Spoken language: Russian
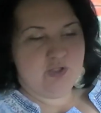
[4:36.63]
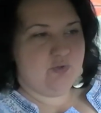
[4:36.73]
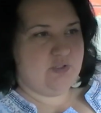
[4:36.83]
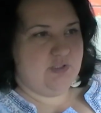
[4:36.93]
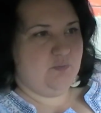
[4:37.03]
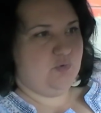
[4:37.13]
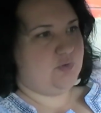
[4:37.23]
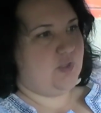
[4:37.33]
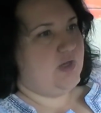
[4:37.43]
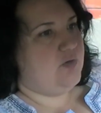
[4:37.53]
То есть они
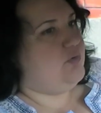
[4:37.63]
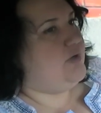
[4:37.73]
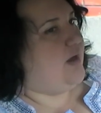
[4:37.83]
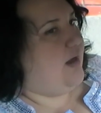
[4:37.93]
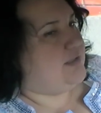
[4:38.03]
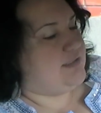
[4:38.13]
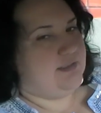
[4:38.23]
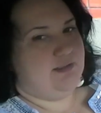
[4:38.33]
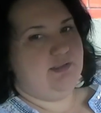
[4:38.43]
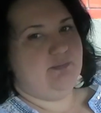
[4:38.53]
могут
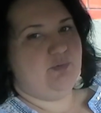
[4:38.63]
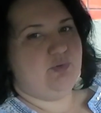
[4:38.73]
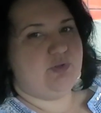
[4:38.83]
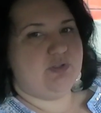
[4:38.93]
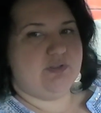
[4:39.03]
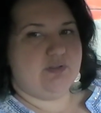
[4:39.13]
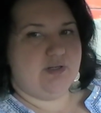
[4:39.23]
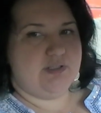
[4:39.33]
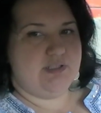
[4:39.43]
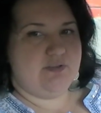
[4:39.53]
гулять, они могут
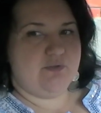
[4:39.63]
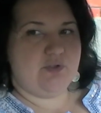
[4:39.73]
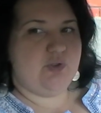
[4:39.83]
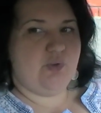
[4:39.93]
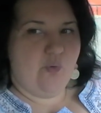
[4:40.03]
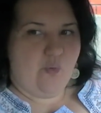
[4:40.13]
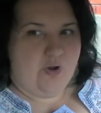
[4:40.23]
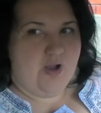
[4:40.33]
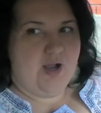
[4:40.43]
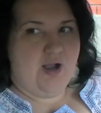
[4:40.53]
ходить в
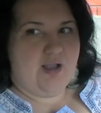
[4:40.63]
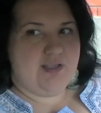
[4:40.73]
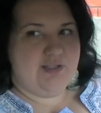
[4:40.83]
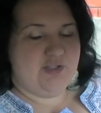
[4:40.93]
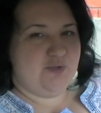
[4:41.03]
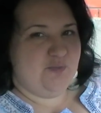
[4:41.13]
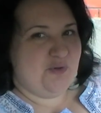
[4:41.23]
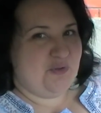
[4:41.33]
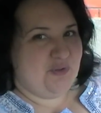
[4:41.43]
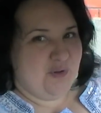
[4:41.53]
кино, они даже
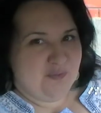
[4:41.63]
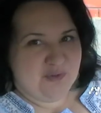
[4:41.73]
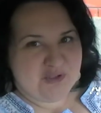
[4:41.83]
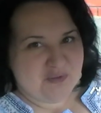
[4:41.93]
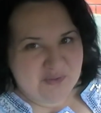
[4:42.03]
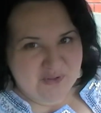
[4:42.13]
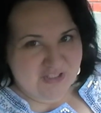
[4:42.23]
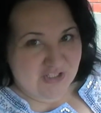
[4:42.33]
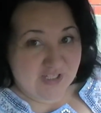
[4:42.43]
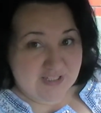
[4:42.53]
могут, о боже мой,
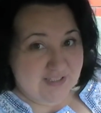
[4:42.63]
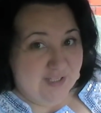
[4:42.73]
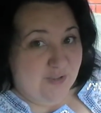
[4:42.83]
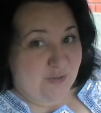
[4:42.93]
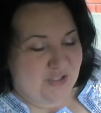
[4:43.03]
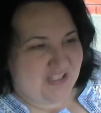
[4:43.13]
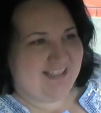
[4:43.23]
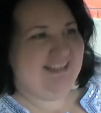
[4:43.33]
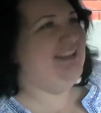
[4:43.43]
держаться за ручки,